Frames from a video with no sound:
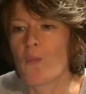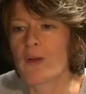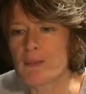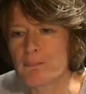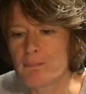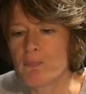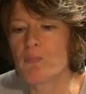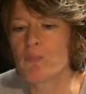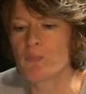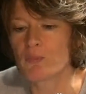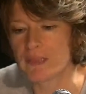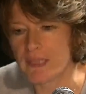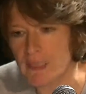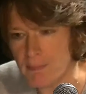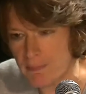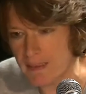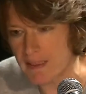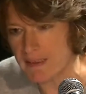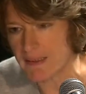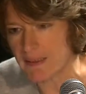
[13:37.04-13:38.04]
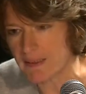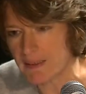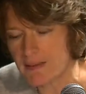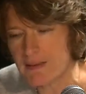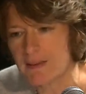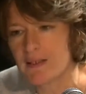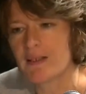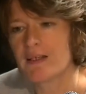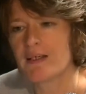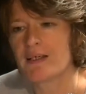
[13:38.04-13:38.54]
on répond au cas par cas
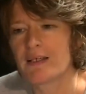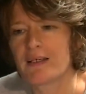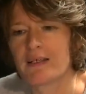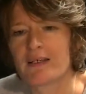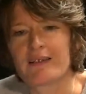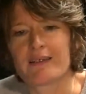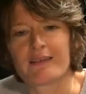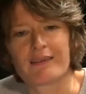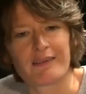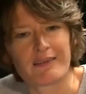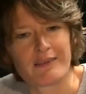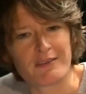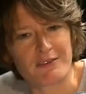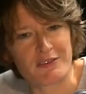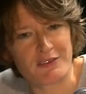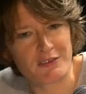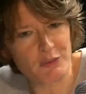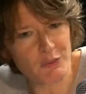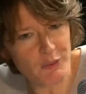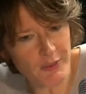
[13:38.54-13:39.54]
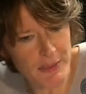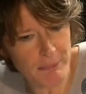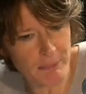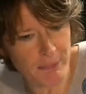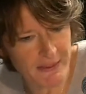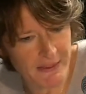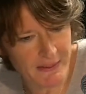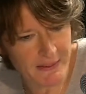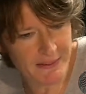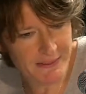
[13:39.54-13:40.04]
sur les
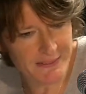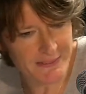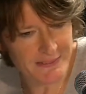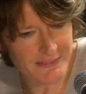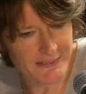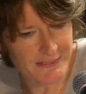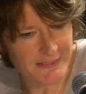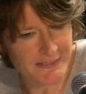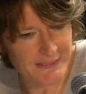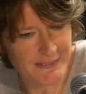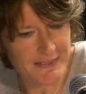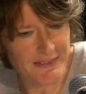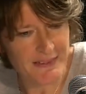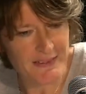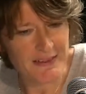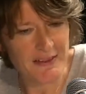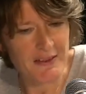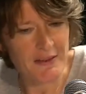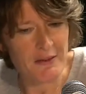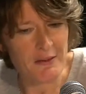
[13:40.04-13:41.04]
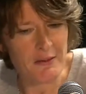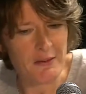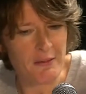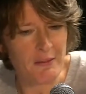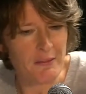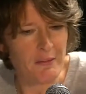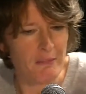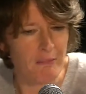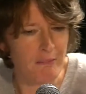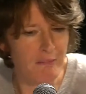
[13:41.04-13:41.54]
plaintes,
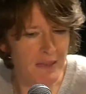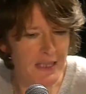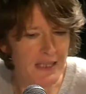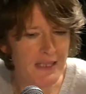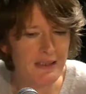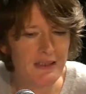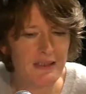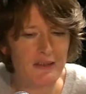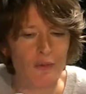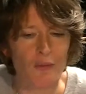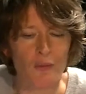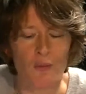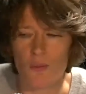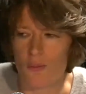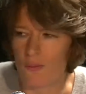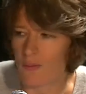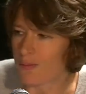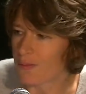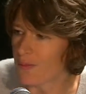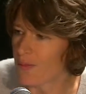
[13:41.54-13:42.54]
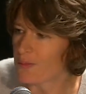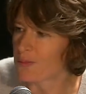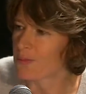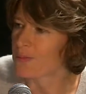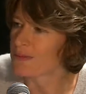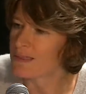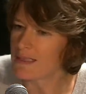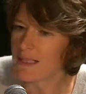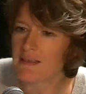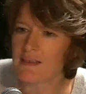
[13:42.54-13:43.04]
mais quand
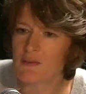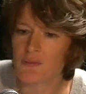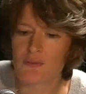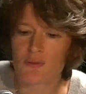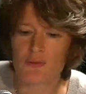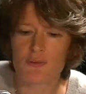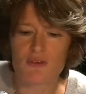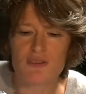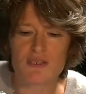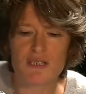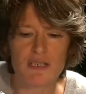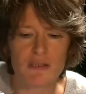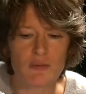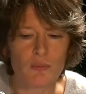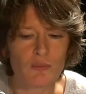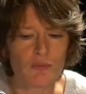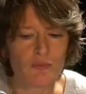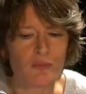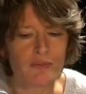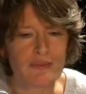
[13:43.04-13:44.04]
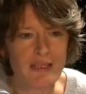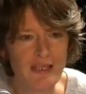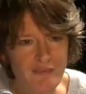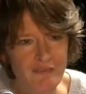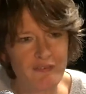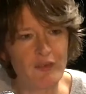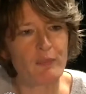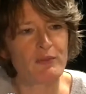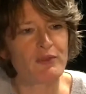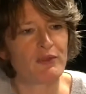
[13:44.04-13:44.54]
on dit la déontologie, qu'on
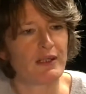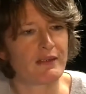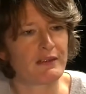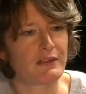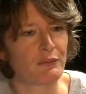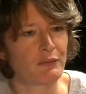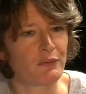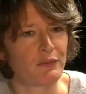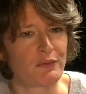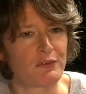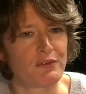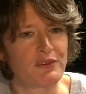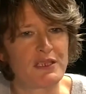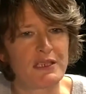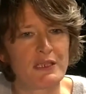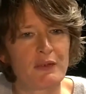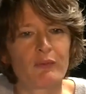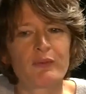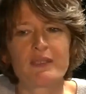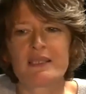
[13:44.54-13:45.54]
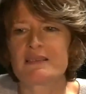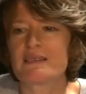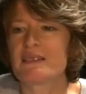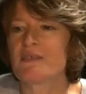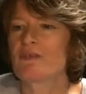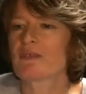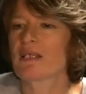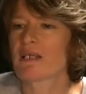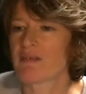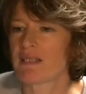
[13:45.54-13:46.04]
informe sur la déontologie, on
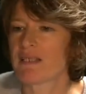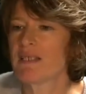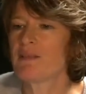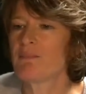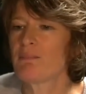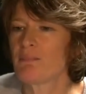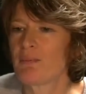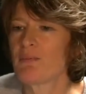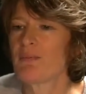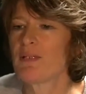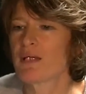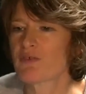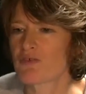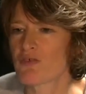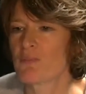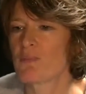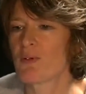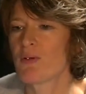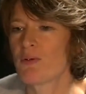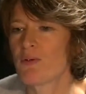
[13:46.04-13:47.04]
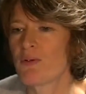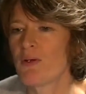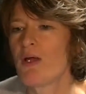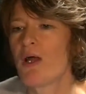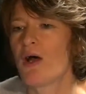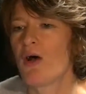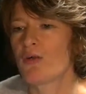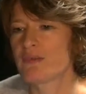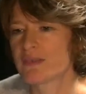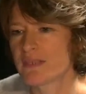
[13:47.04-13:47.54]
essaie de travailler plus largement
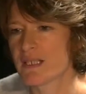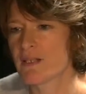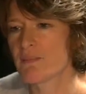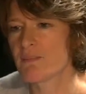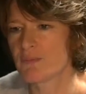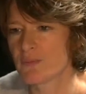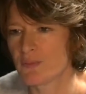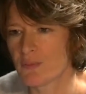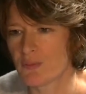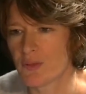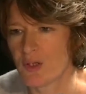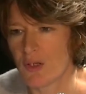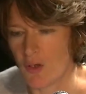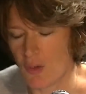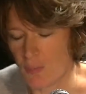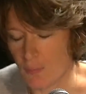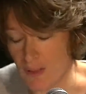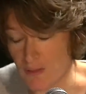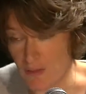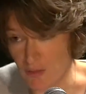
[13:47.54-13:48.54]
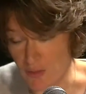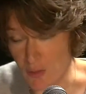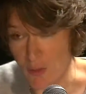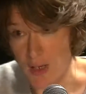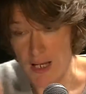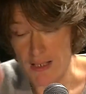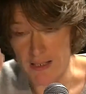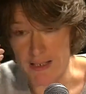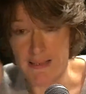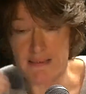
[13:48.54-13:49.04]
en termes de euh, prévention.
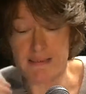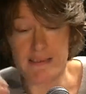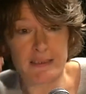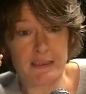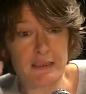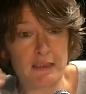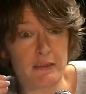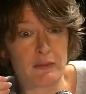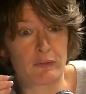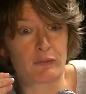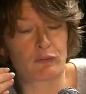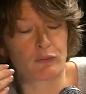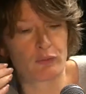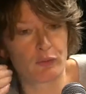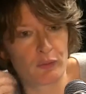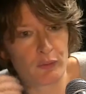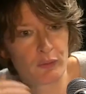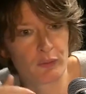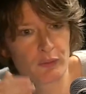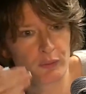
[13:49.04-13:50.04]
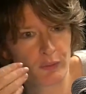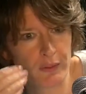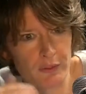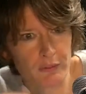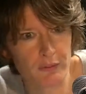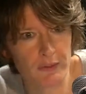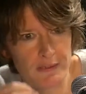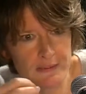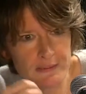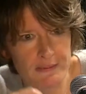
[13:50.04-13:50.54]
L'intérêt de
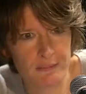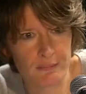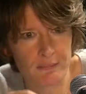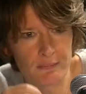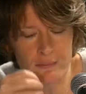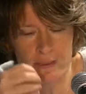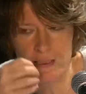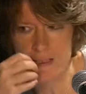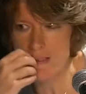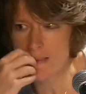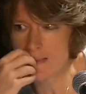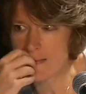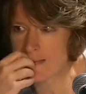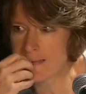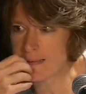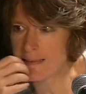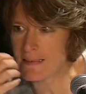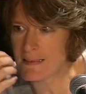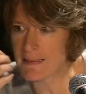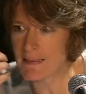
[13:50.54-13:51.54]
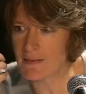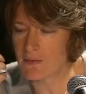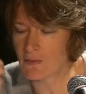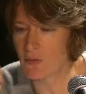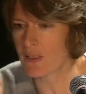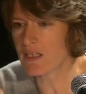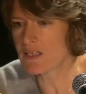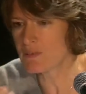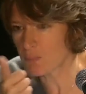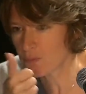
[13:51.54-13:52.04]
l'autorégulation, c'est
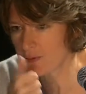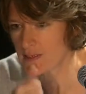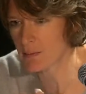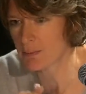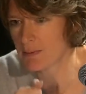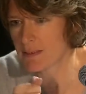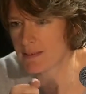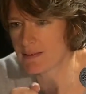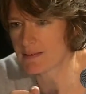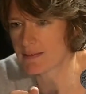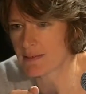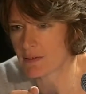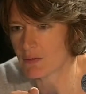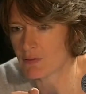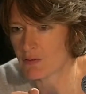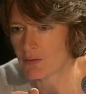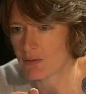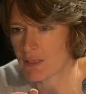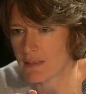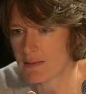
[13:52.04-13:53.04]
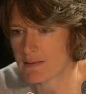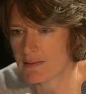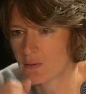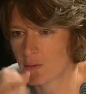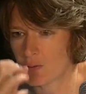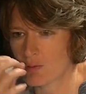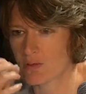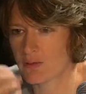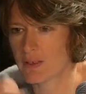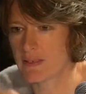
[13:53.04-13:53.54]
de responsabiliser le journaliste.
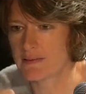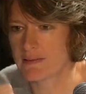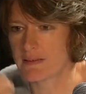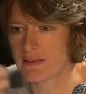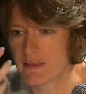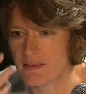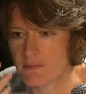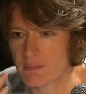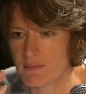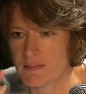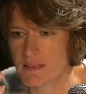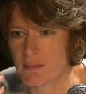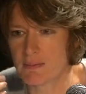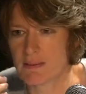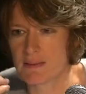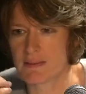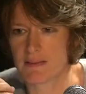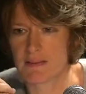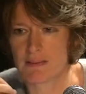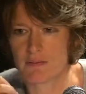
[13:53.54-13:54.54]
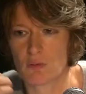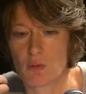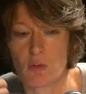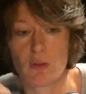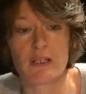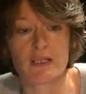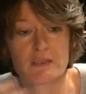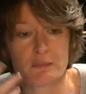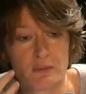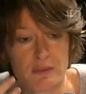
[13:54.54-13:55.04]
Le journaliste a une responsabilité. Et de
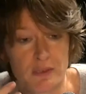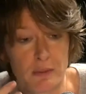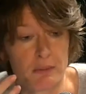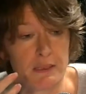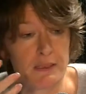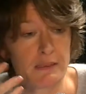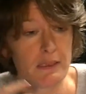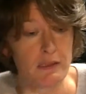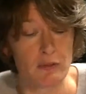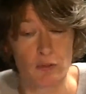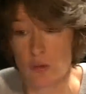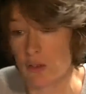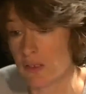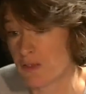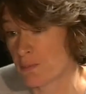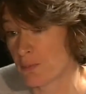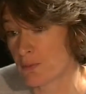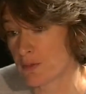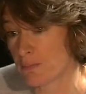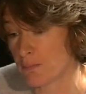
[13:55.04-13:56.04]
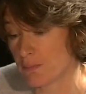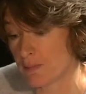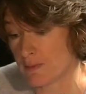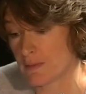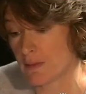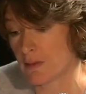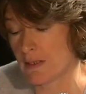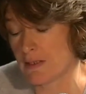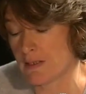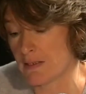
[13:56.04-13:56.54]
le responsabilité, de
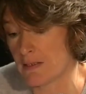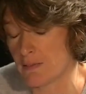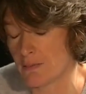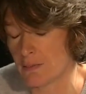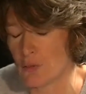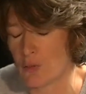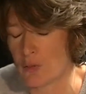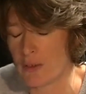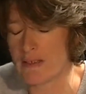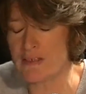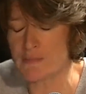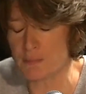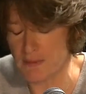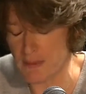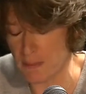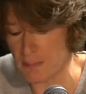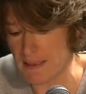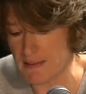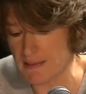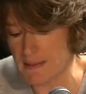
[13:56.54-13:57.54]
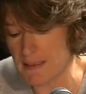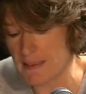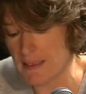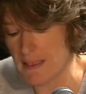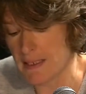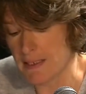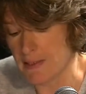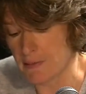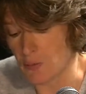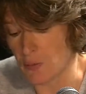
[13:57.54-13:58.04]
le, de le responsabiliser,
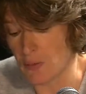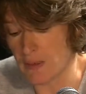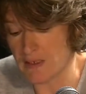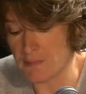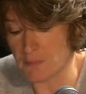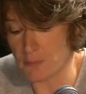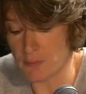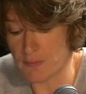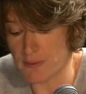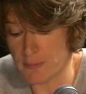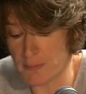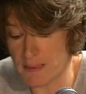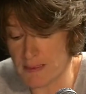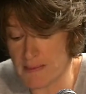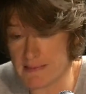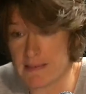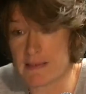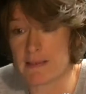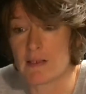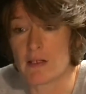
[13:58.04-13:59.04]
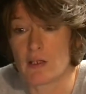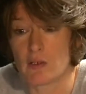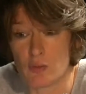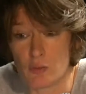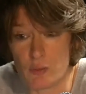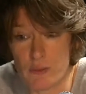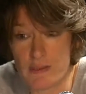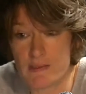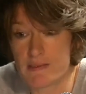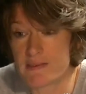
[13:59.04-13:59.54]
de le responsabiliser
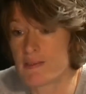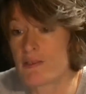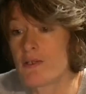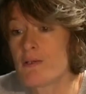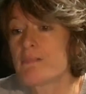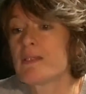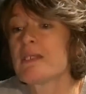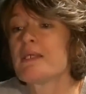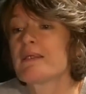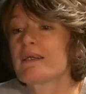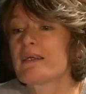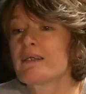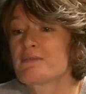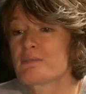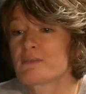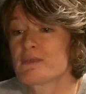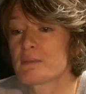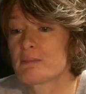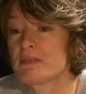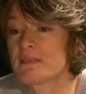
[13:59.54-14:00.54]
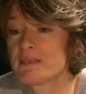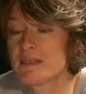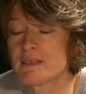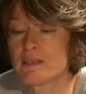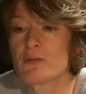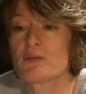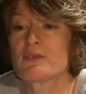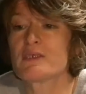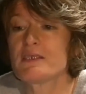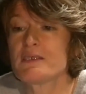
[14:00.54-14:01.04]
lui seul, mais
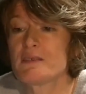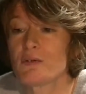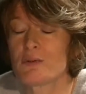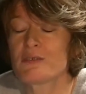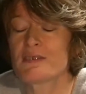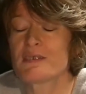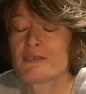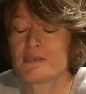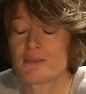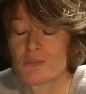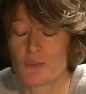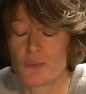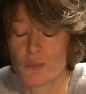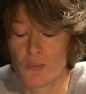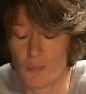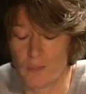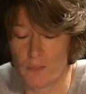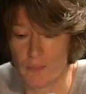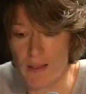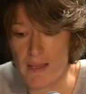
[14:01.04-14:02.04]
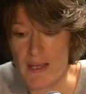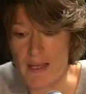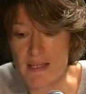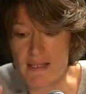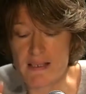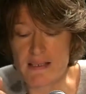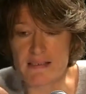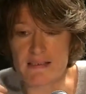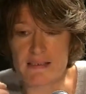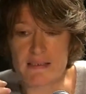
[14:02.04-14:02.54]
responsabiliser aussi son groupe.
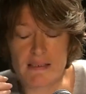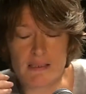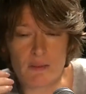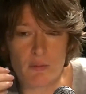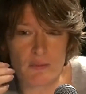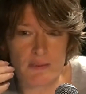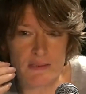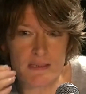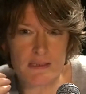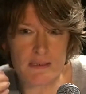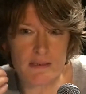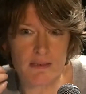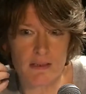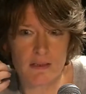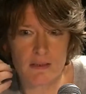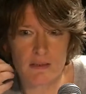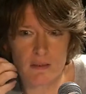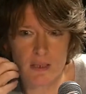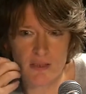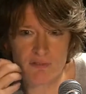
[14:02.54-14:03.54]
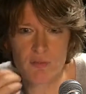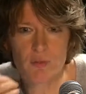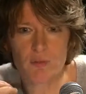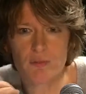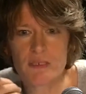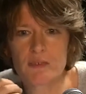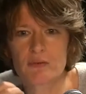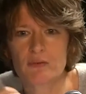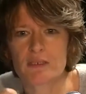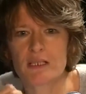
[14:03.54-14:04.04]
C'est aussi la
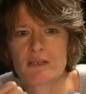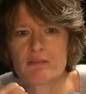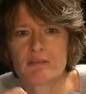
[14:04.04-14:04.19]
volonté de